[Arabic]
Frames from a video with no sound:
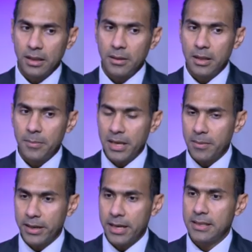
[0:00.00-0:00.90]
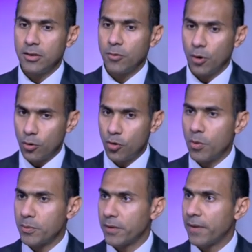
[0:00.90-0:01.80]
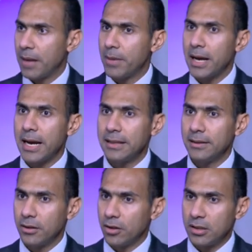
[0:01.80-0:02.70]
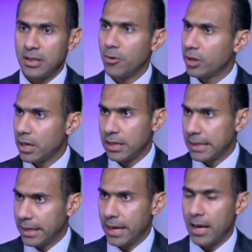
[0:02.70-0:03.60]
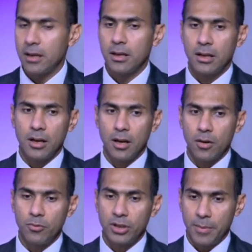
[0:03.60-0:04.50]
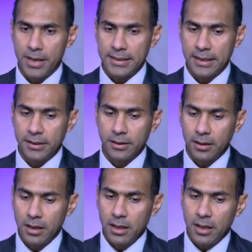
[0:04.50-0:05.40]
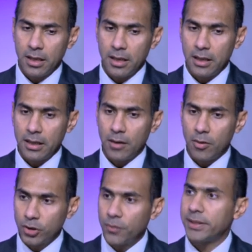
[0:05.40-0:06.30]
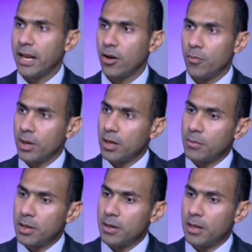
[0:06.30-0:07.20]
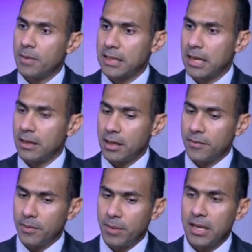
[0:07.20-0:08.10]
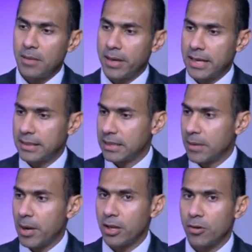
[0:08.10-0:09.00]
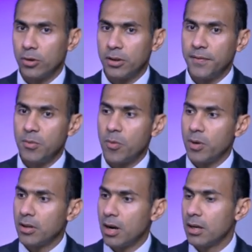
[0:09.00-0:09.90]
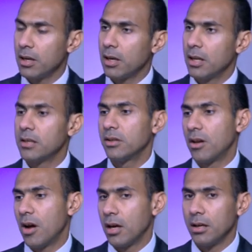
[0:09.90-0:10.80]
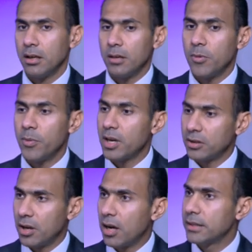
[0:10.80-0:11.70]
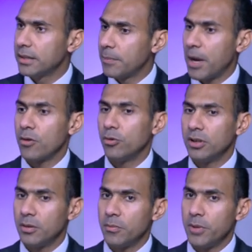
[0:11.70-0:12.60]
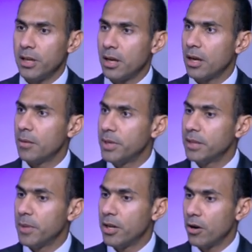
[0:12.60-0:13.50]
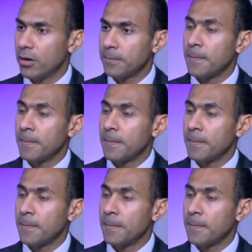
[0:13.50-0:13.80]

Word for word: البنك المركزي والحكومه بصفه عامه خدت اجراءات زي ما قلنا سريعه آه، متميزه جدا آه، لو هشوف التناغم مثلا في البنك المركزي زي ما حضرتك قلت في مبادره للصناعه مبادره الصناعه دي زي ما حضرتك قلت 100 آه، مليار